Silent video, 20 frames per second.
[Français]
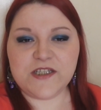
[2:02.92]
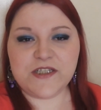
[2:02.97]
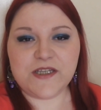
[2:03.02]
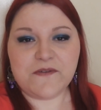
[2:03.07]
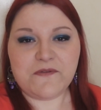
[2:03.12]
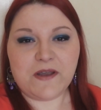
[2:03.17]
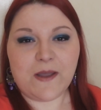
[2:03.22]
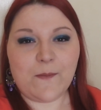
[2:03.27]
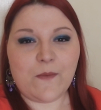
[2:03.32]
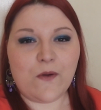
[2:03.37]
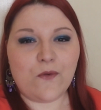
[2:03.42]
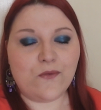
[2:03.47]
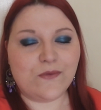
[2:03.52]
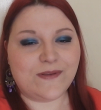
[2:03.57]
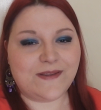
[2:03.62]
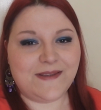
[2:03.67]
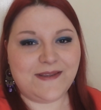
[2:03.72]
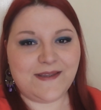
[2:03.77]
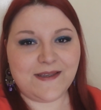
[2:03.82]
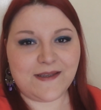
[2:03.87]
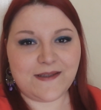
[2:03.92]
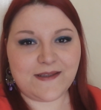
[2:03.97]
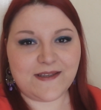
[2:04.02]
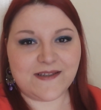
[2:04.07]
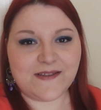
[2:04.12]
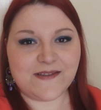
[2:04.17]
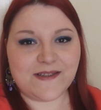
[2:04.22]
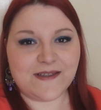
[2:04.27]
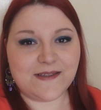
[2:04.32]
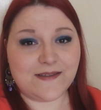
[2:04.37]
j'ai vraiment
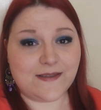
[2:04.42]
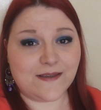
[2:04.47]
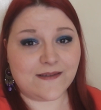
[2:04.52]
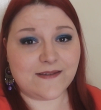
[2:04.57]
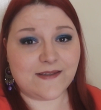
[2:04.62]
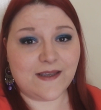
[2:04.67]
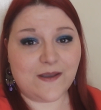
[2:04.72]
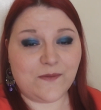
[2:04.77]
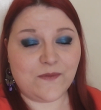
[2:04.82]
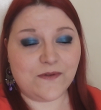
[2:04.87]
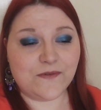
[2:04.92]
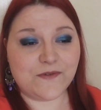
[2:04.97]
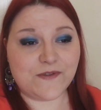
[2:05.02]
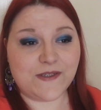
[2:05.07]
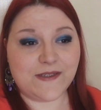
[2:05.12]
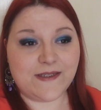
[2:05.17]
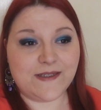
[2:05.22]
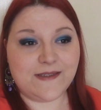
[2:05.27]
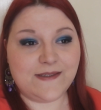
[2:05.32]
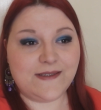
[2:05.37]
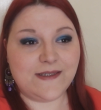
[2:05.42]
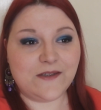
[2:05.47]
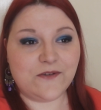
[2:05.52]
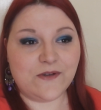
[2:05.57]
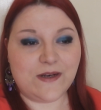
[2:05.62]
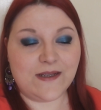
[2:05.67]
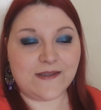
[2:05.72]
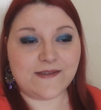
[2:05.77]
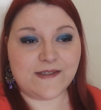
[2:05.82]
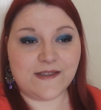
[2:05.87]
détesté. Sincèrement, c'était
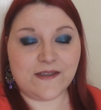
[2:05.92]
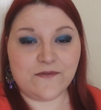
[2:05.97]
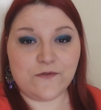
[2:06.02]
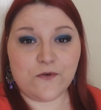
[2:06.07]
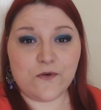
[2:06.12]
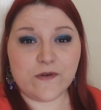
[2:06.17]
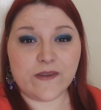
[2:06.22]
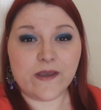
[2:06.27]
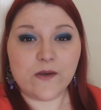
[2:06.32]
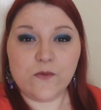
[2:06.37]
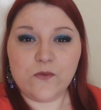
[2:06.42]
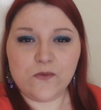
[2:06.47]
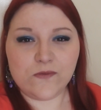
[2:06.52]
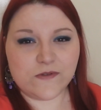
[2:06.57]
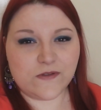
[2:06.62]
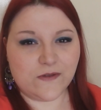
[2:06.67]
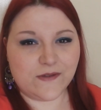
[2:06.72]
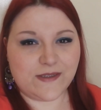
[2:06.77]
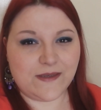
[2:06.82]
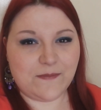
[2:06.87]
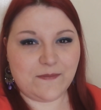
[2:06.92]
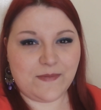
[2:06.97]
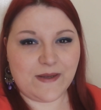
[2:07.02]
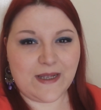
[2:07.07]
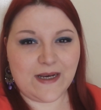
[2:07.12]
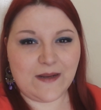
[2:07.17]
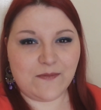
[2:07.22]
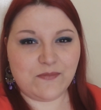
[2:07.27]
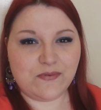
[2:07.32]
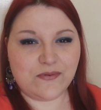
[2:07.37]
dégueulasse. Ça n'avait aucun goût. On sentait
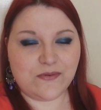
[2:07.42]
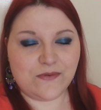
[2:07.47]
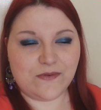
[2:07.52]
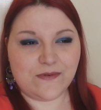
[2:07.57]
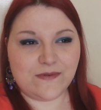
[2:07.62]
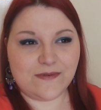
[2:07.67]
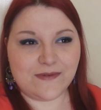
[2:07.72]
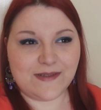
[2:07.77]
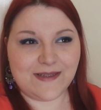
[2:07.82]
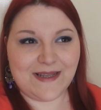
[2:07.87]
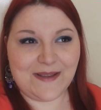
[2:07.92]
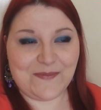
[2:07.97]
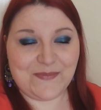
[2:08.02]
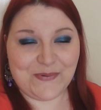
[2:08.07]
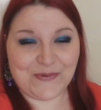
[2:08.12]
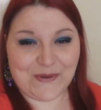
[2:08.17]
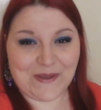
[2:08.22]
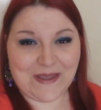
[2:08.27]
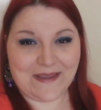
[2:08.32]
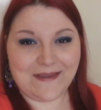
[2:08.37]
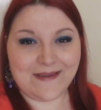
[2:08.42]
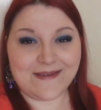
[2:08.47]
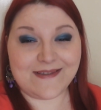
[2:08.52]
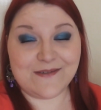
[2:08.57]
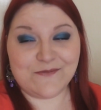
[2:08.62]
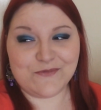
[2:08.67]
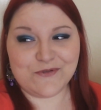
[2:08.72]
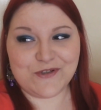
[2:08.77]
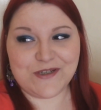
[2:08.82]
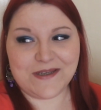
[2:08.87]
pas la, purée.
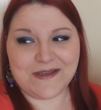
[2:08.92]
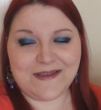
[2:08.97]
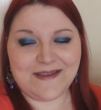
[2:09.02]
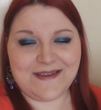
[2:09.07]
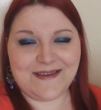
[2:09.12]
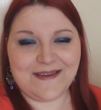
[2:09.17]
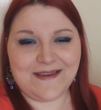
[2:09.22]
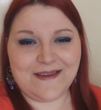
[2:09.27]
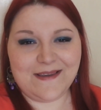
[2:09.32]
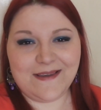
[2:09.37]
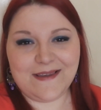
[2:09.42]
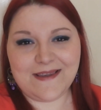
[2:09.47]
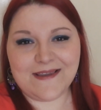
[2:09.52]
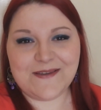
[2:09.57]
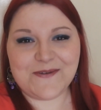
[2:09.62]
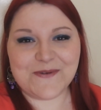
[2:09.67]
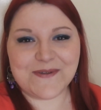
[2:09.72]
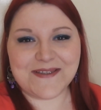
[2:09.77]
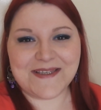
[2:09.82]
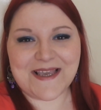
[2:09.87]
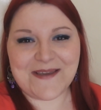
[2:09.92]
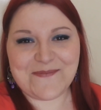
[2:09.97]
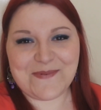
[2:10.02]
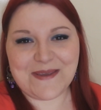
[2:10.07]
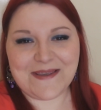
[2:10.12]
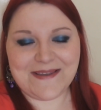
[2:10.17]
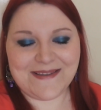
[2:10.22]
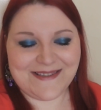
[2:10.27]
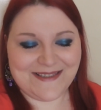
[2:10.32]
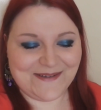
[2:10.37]
C'est mon chéri qui, est sur Skype
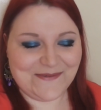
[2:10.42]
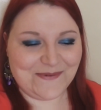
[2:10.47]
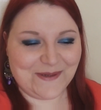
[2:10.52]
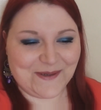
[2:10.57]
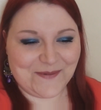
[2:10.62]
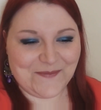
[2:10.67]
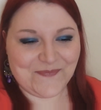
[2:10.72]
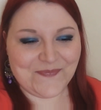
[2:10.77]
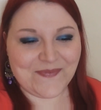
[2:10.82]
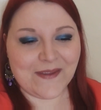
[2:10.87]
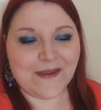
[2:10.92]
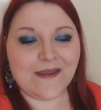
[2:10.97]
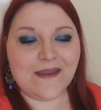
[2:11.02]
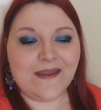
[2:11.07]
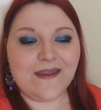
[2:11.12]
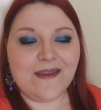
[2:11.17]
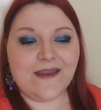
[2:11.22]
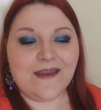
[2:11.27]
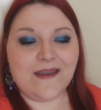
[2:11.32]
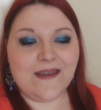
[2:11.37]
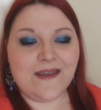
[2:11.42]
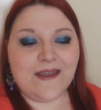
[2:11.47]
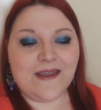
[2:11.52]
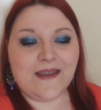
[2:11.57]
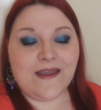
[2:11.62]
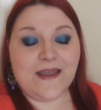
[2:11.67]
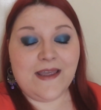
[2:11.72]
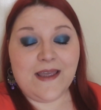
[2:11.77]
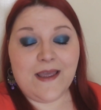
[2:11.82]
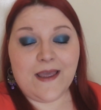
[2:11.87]
et qui siffle.
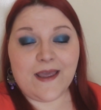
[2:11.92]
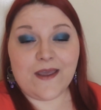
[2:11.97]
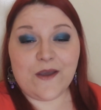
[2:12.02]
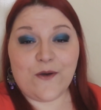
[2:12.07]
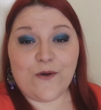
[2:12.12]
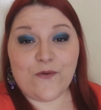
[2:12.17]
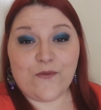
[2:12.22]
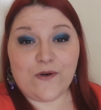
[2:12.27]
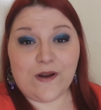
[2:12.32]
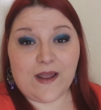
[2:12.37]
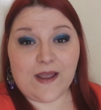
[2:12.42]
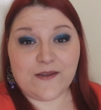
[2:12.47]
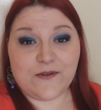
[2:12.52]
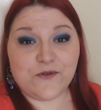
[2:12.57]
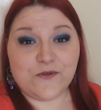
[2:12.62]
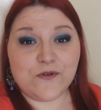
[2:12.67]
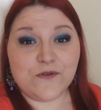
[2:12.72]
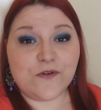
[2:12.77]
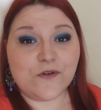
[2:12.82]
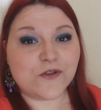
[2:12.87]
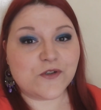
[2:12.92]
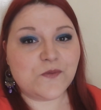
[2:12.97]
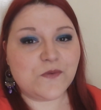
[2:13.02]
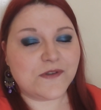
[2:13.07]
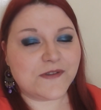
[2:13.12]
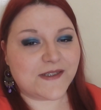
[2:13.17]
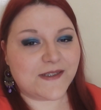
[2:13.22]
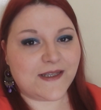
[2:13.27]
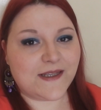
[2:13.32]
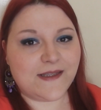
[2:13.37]
Et euh, voilà, et du coup
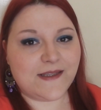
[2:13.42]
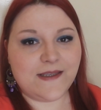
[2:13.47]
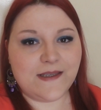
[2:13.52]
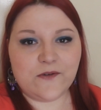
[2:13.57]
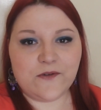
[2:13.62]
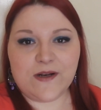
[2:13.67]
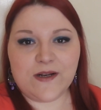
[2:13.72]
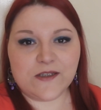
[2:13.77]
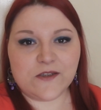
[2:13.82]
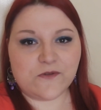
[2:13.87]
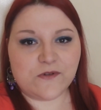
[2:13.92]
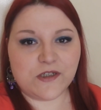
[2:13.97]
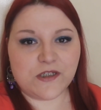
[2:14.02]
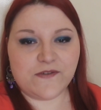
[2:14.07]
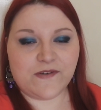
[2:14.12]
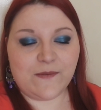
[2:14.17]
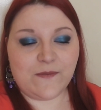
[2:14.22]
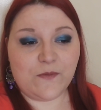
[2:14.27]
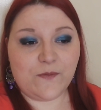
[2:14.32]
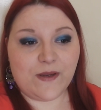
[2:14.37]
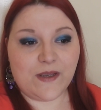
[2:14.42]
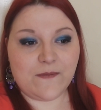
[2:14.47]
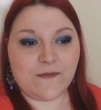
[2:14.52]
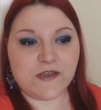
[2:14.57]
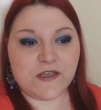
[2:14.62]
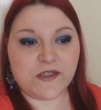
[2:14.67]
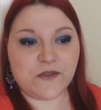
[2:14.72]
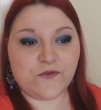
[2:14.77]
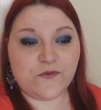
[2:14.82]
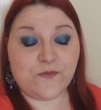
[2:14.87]
franchement c'était dégueulasse quoi, j'ai vraiment pas
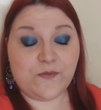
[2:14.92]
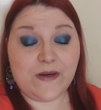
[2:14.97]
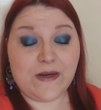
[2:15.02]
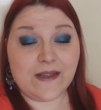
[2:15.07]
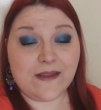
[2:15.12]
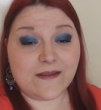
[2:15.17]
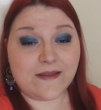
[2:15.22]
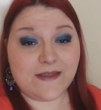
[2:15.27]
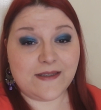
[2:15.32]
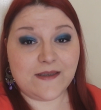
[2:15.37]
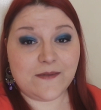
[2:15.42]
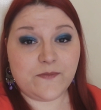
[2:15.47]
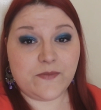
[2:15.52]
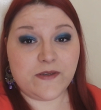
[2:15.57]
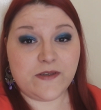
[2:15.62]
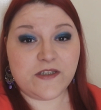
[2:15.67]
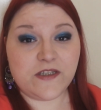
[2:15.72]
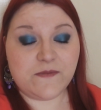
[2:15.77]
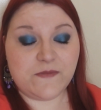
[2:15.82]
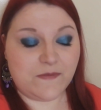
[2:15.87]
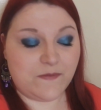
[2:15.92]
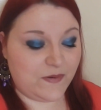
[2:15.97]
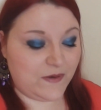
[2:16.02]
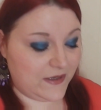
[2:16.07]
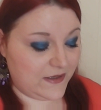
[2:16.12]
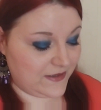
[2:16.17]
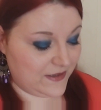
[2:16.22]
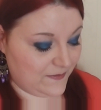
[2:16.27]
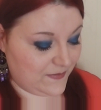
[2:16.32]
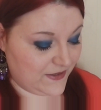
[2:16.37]
aimé, j'ai dû blinder d'épices, j'ai mis
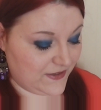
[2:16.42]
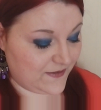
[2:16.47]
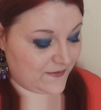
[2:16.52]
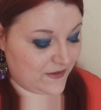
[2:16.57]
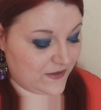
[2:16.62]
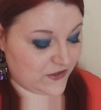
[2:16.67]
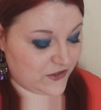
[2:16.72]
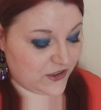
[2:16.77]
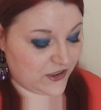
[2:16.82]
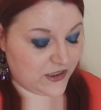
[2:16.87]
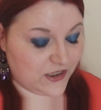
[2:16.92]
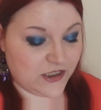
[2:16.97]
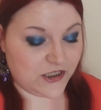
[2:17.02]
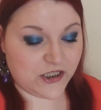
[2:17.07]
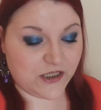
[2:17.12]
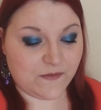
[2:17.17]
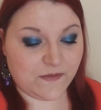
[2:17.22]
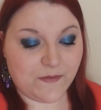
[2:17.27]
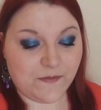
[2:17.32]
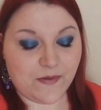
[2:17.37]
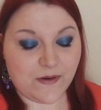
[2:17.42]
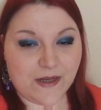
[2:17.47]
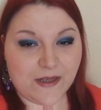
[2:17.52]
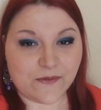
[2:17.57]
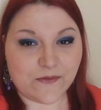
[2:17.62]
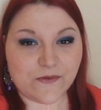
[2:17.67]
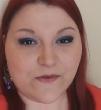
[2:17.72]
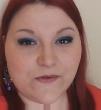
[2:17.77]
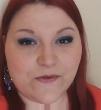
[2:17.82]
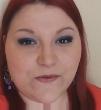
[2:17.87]
plein d'épices magie, j'ai mis
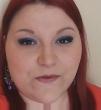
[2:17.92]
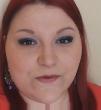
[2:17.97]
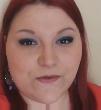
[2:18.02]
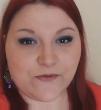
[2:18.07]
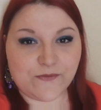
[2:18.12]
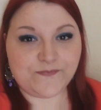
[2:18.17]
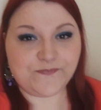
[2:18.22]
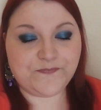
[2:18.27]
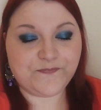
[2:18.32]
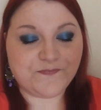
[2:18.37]
plein de